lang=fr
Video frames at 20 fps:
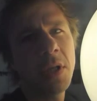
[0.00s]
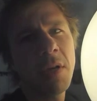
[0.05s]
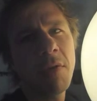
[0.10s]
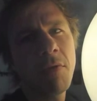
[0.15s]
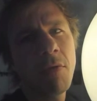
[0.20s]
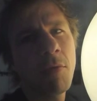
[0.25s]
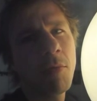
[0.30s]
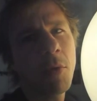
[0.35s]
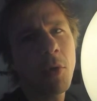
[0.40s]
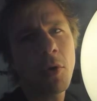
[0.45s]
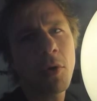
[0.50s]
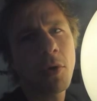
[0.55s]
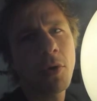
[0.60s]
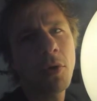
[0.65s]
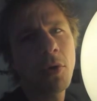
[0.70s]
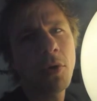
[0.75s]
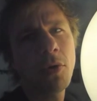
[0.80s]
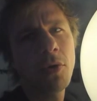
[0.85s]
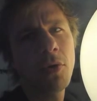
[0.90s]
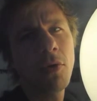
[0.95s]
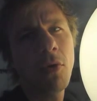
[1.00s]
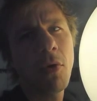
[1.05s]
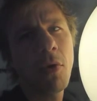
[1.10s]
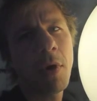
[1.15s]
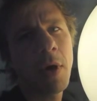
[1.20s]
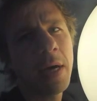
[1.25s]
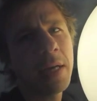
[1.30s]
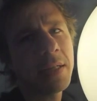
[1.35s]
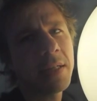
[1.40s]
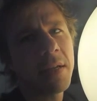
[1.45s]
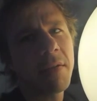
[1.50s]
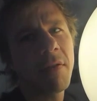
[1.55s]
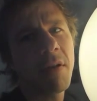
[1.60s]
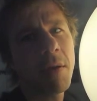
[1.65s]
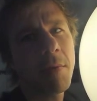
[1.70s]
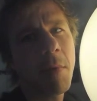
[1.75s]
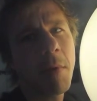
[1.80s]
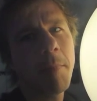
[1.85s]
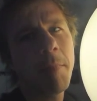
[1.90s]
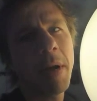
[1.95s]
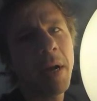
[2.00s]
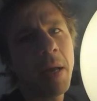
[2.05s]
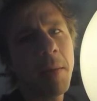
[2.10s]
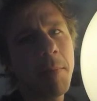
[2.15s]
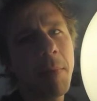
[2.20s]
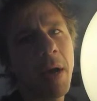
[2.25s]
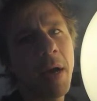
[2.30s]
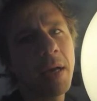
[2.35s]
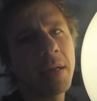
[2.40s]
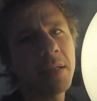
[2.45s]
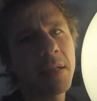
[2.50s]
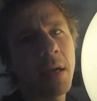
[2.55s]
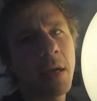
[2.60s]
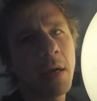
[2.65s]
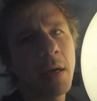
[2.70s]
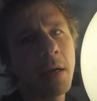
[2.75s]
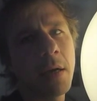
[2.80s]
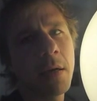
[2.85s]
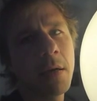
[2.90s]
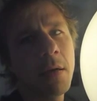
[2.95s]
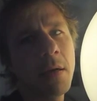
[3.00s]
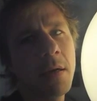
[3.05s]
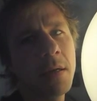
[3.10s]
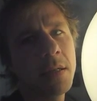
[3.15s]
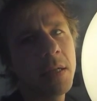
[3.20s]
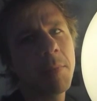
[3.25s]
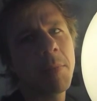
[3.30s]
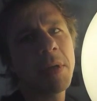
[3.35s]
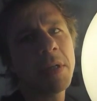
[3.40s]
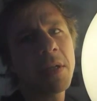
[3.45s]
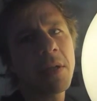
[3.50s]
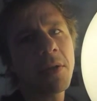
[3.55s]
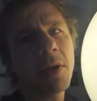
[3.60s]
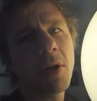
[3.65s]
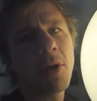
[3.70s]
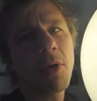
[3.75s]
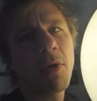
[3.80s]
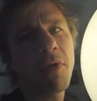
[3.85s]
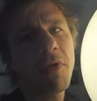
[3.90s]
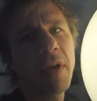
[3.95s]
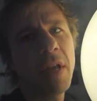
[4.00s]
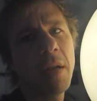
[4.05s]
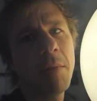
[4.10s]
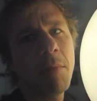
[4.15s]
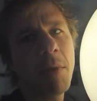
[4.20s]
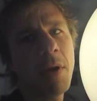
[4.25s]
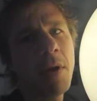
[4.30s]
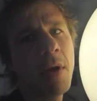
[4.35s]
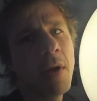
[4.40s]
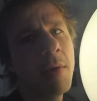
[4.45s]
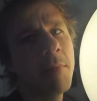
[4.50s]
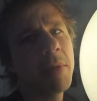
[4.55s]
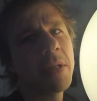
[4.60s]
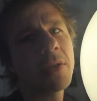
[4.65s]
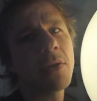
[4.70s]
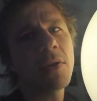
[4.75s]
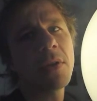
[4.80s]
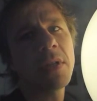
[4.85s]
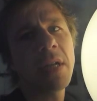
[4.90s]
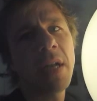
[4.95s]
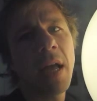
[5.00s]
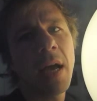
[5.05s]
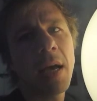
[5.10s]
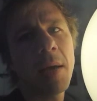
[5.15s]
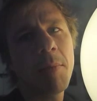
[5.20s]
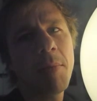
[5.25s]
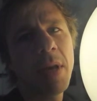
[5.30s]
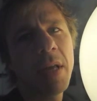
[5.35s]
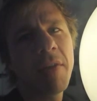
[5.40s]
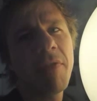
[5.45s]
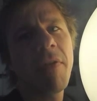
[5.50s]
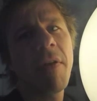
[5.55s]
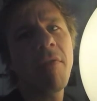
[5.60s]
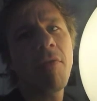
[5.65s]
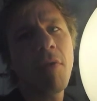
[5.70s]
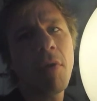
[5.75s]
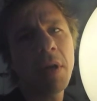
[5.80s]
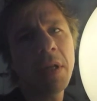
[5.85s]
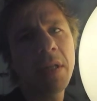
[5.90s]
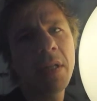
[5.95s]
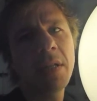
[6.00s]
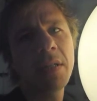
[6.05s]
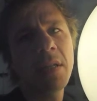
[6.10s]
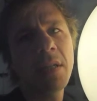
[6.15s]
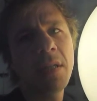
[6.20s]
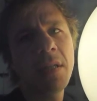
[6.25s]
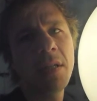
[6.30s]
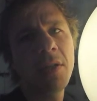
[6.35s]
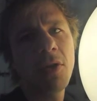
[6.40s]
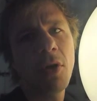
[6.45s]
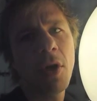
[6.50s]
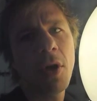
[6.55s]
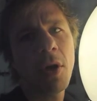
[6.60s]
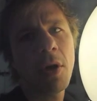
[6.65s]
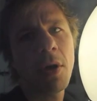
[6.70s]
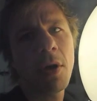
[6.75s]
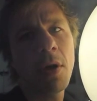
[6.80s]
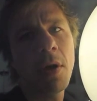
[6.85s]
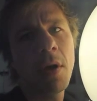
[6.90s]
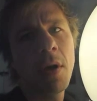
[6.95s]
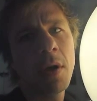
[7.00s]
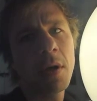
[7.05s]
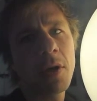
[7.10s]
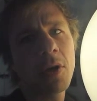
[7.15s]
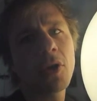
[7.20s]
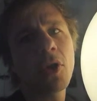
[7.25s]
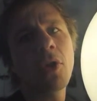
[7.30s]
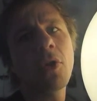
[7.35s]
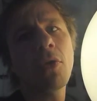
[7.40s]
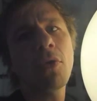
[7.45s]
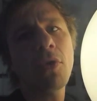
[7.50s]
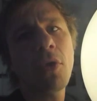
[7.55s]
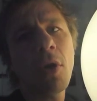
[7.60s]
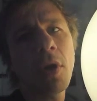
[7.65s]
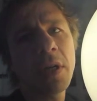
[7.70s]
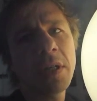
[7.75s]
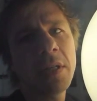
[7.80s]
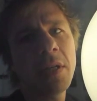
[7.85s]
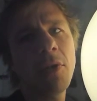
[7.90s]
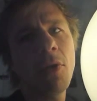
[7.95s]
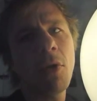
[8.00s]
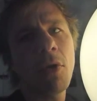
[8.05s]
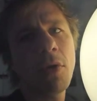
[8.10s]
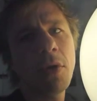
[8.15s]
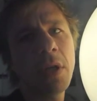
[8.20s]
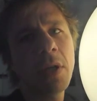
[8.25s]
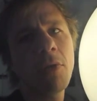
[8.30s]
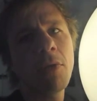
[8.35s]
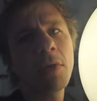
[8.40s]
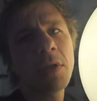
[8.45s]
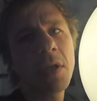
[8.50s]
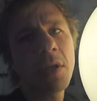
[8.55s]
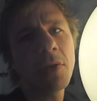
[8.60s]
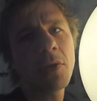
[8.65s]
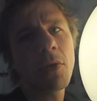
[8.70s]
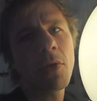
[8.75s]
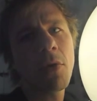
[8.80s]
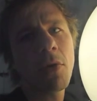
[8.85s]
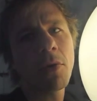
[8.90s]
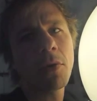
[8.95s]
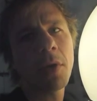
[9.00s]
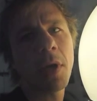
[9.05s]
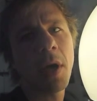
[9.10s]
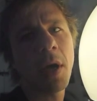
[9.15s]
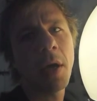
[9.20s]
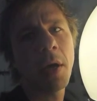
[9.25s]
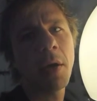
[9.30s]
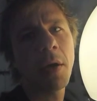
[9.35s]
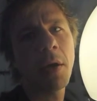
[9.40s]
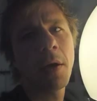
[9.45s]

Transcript: tiens vaut mieux que deux tu l'auras, c'est vraiment pas là par hasard. C'est présent dans le film parce que c'est la réplique favorite des éditeurs quand un auteur essaie de renégocier son contrat.